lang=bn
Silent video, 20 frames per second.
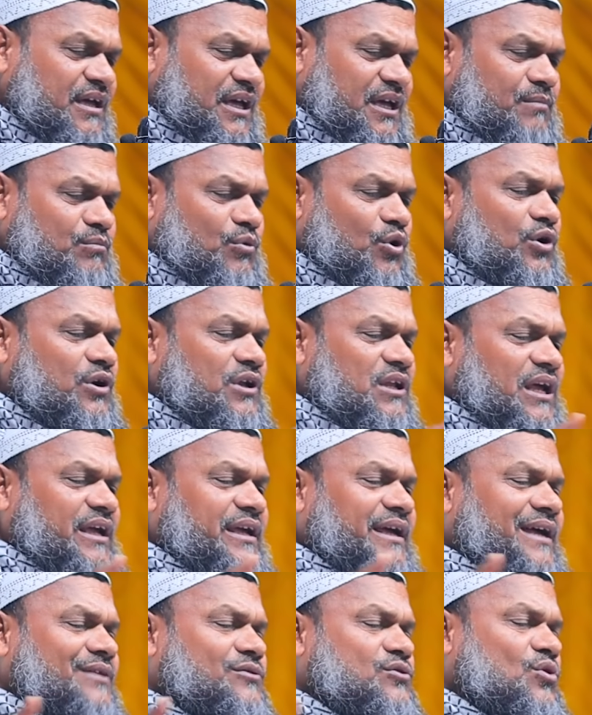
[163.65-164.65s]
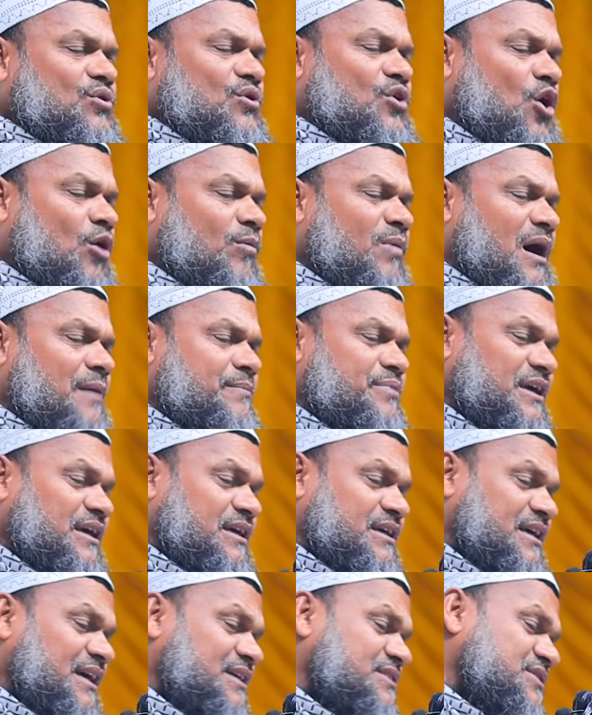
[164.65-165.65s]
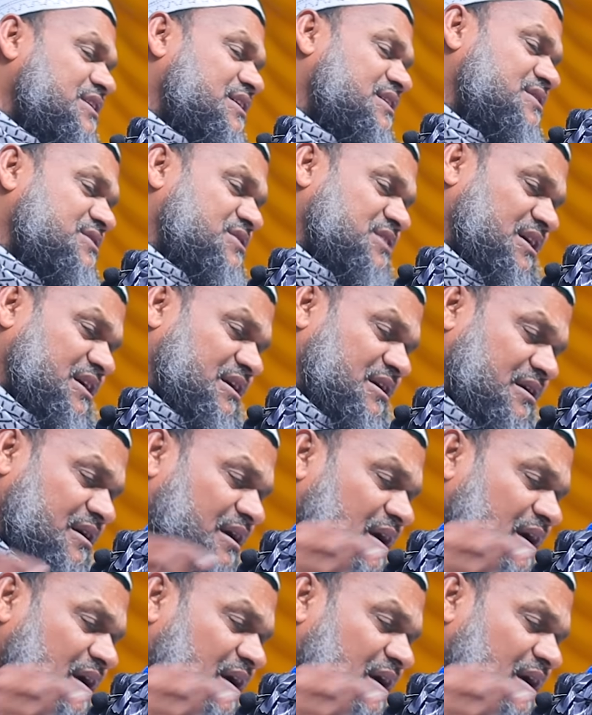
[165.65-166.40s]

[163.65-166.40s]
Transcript: এই মহিলা এত ক্ষমা ভিক্ষে চেয়েছে